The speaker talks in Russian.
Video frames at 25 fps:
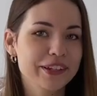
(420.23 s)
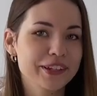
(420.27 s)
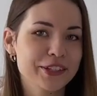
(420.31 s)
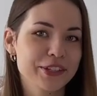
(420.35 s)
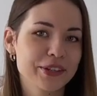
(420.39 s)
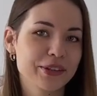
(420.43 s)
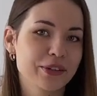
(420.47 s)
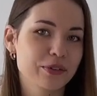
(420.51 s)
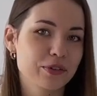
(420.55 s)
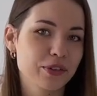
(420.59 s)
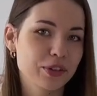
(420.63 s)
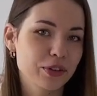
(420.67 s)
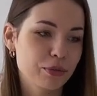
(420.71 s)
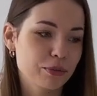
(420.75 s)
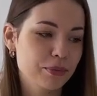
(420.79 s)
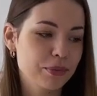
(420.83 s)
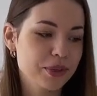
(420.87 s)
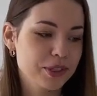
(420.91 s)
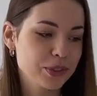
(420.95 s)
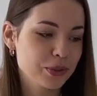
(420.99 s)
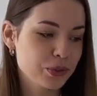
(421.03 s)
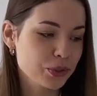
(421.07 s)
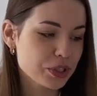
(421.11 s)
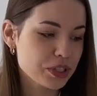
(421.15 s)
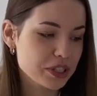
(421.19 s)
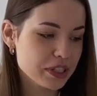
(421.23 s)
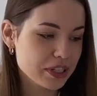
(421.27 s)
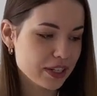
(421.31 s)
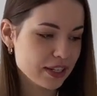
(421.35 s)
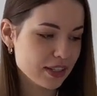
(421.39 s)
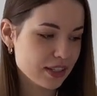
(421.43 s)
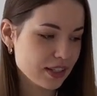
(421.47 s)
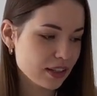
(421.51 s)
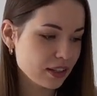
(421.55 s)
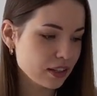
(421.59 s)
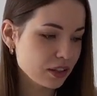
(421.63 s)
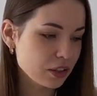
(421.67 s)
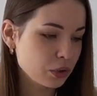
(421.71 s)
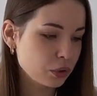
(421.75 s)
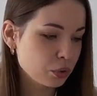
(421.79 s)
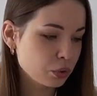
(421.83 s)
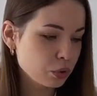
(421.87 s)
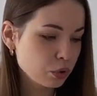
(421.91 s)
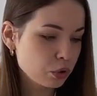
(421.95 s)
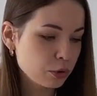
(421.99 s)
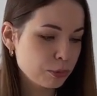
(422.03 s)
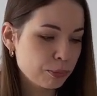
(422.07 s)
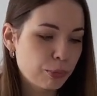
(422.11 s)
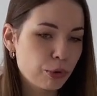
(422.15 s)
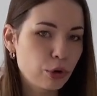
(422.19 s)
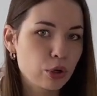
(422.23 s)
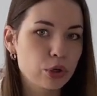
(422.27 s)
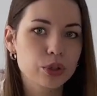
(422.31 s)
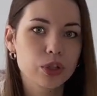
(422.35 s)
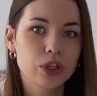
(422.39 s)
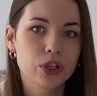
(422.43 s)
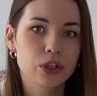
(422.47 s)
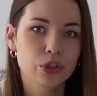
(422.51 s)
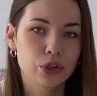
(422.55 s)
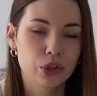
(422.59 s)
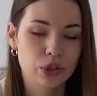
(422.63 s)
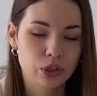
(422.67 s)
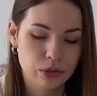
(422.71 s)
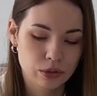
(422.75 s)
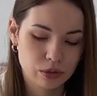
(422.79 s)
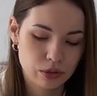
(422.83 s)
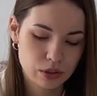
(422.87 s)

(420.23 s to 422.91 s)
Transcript: что я в одном месте уже заказала, но тут полкило,